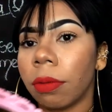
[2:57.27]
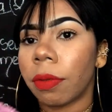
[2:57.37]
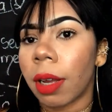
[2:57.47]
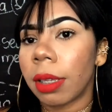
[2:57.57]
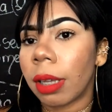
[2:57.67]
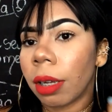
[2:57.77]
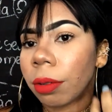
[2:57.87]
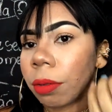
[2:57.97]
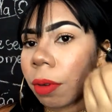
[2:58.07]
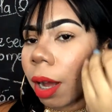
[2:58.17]

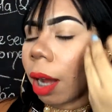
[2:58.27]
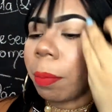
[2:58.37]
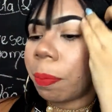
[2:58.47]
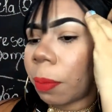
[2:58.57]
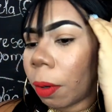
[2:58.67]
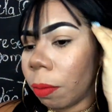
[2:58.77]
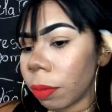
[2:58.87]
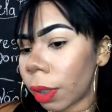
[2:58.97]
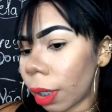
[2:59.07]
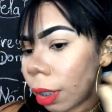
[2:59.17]
fazendo a
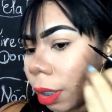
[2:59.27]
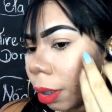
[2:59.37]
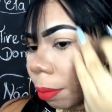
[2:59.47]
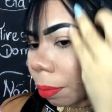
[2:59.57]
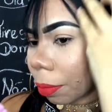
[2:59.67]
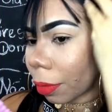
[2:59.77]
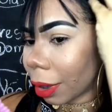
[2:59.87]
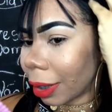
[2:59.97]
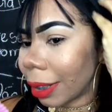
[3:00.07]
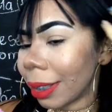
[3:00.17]
ponta aqui.
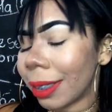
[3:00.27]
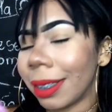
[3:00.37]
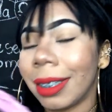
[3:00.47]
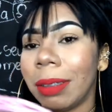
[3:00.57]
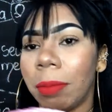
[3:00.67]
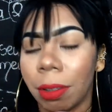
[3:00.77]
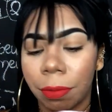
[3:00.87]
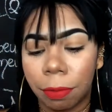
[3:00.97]
Olha minha